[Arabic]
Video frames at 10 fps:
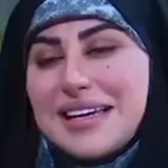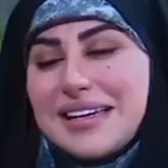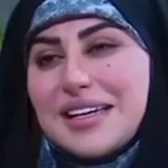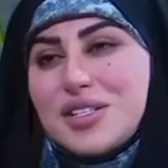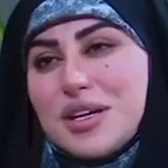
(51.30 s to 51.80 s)

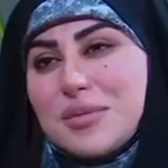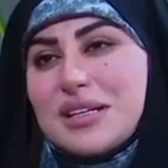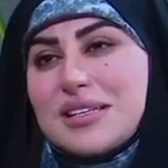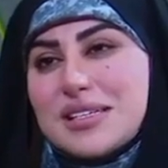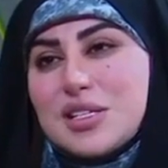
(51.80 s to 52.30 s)
صحيح وهذا
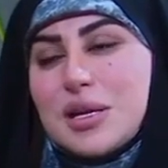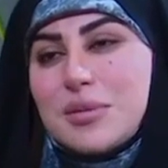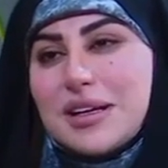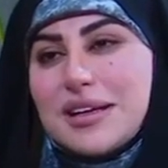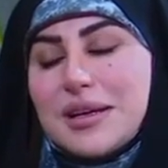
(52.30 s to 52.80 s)
دليل
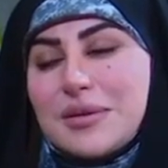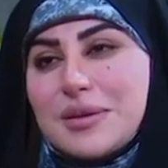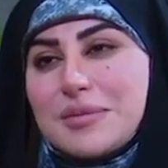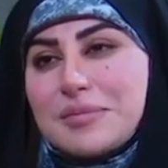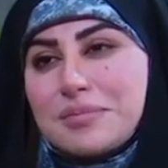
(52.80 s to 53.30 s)
انه عندك
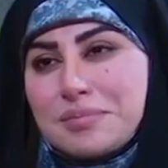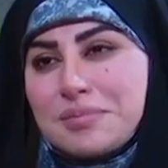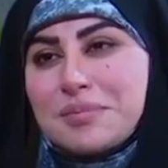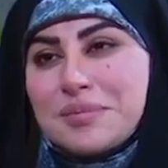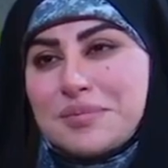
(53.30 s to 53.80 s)

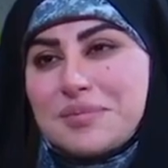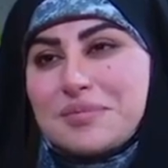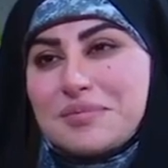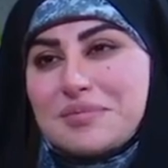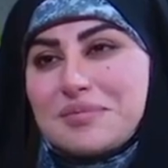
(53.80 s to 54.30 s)

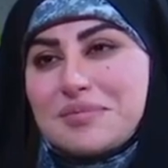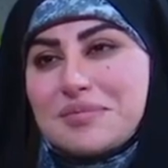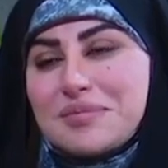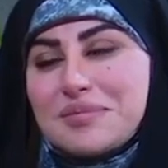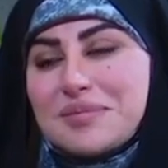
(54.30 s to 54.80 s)
جمهور
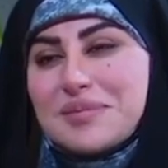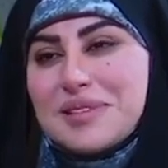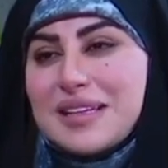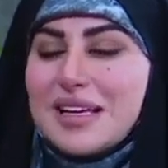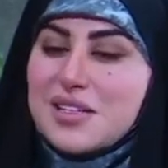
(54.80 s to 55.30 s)
نسائي
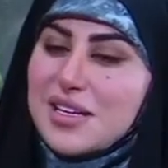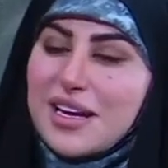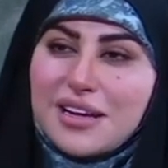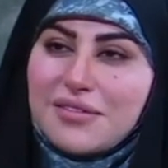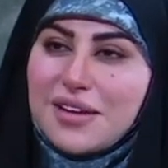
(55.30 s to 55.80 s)
قوي جدا
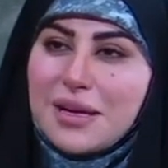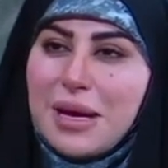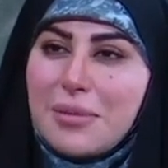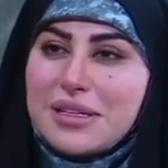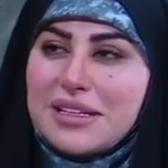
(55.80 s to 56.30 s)
تشرف هاي محبة